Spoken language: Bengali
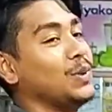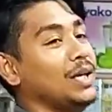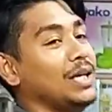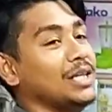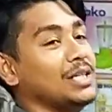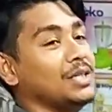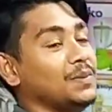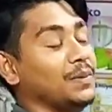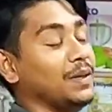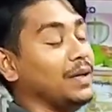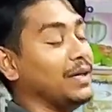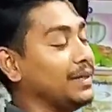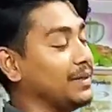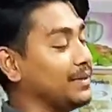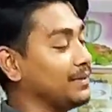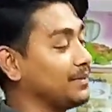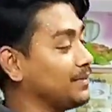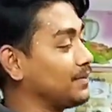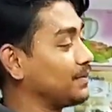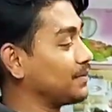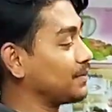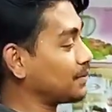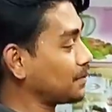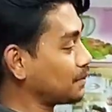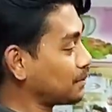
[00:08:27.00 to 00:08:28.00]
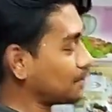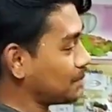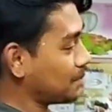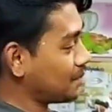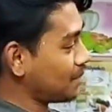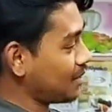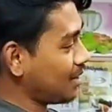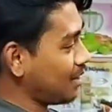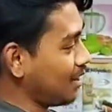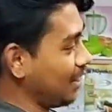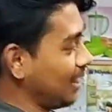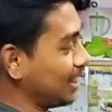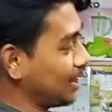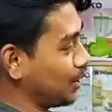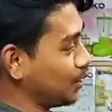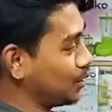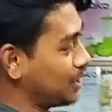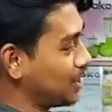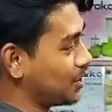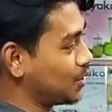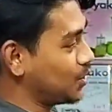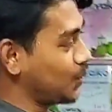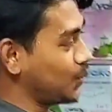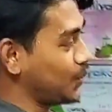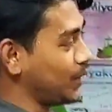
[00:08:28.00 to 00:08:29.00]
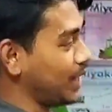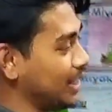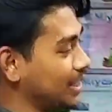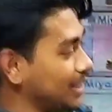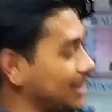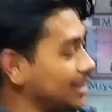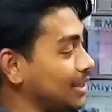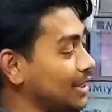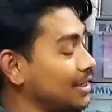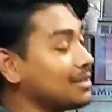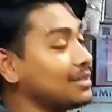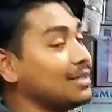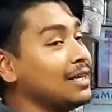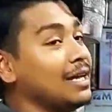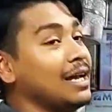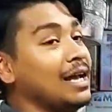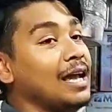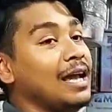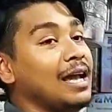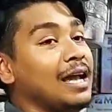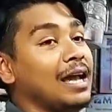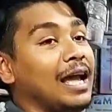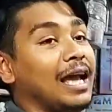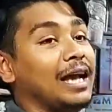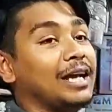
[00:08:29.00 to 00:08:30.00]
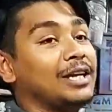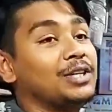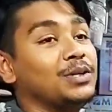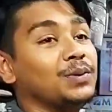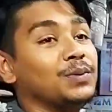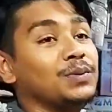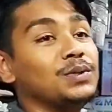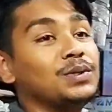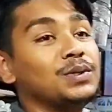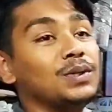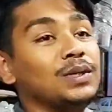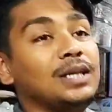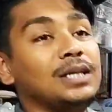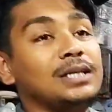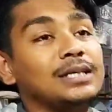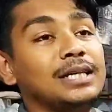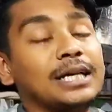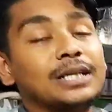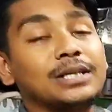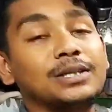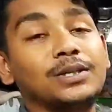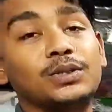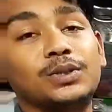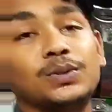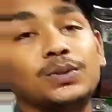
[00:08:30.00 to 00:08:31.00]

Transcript: চলে আসবেন এটা হচ্ছে সুমাই ট্রেডার্স একশো উনচল্লিশ একশো